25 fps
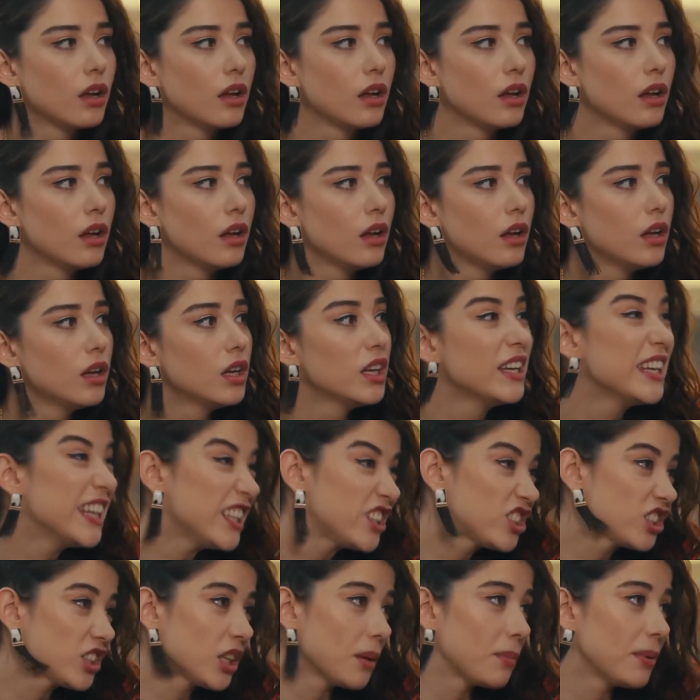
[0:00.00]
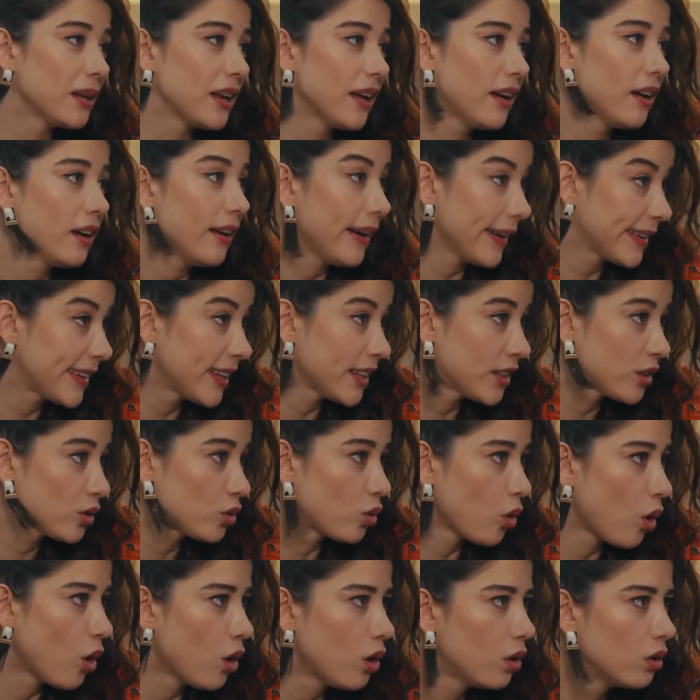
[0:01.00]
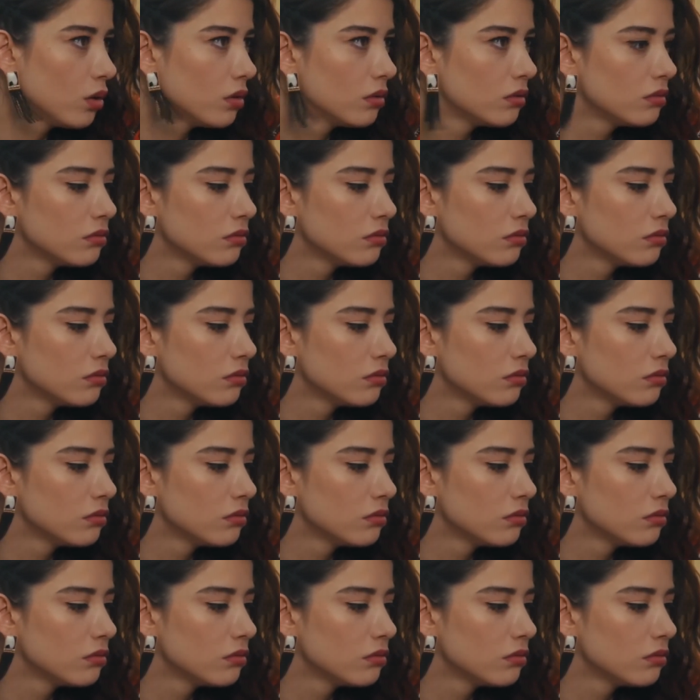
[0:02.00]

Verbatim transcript: ya. Hiç de bile. Hak etti o.